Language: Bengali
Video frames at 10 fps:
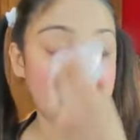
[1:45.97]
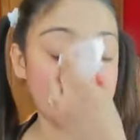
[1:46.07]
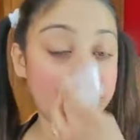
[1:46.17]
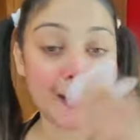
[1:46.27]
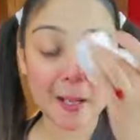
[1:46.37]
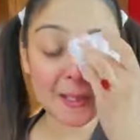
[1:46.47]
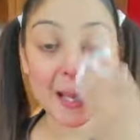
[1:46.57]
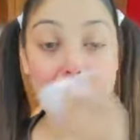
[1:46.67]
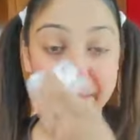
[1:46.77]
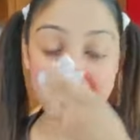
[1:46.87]
দারাজ
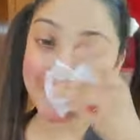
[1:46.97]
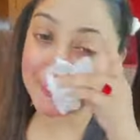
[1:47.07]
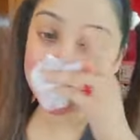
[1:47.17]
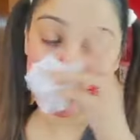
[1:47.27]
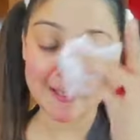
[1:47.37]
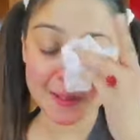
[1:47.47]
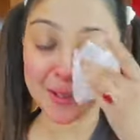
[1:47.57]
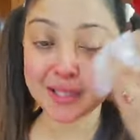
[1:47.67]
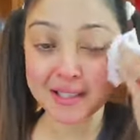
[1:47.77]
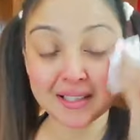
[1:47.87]
অ্যাপে কিন্তু শেষ
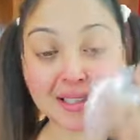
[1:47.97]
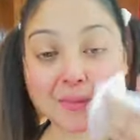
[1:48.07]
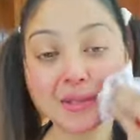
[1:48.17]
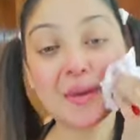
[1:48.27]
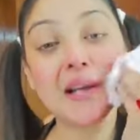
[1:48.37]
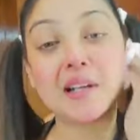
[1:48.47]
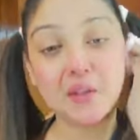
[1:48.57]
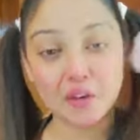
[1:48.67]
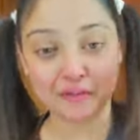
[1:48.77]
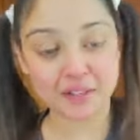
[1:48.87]
হয়ে যাচ্ছে দিয়ে রিবানার
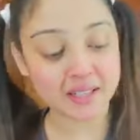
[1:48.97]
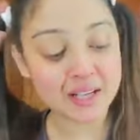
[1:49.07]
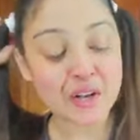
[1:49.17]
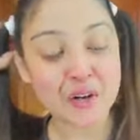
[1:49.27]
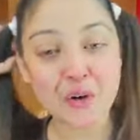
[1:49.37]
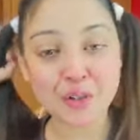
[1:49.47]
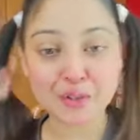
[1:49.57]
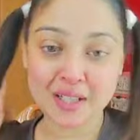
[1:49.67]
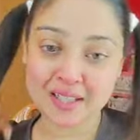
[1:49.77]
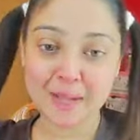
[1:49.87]
অফার
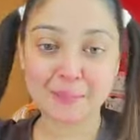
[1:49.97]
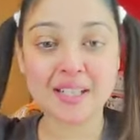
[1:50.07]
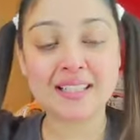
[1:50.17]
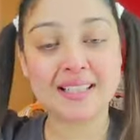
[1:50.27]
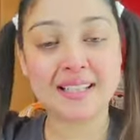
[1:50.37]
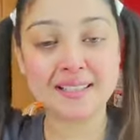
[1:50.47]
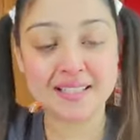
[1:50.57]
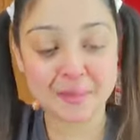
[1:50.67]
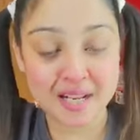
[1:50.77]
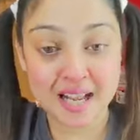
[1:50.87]
গতকালকে আপনারা দেখেছেন
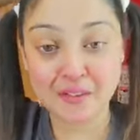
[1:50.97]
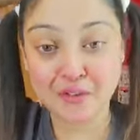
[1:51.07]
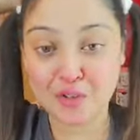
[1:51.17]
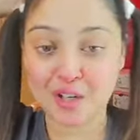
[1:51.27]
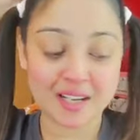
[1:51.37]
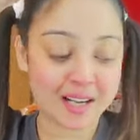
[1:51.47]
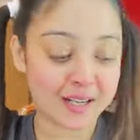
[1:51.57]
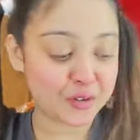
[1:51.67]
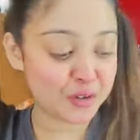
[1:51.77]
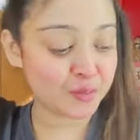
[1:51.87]
আমি লাইভ
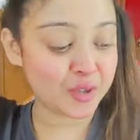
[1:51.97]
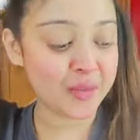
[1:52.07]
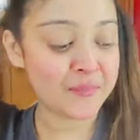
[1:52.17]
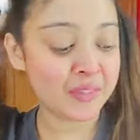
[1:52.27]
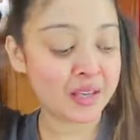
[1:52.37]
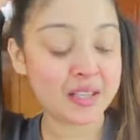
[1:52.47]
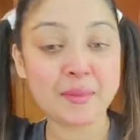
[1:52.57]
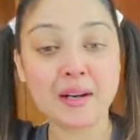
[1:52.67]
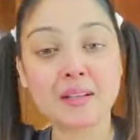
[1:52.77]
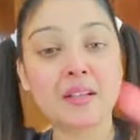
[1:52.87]
চলাকালীন সময়ে
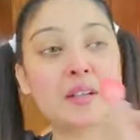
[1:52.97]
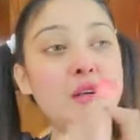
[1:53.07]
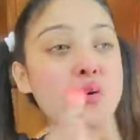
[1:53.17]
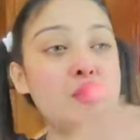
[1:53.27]
রিবানা থেকে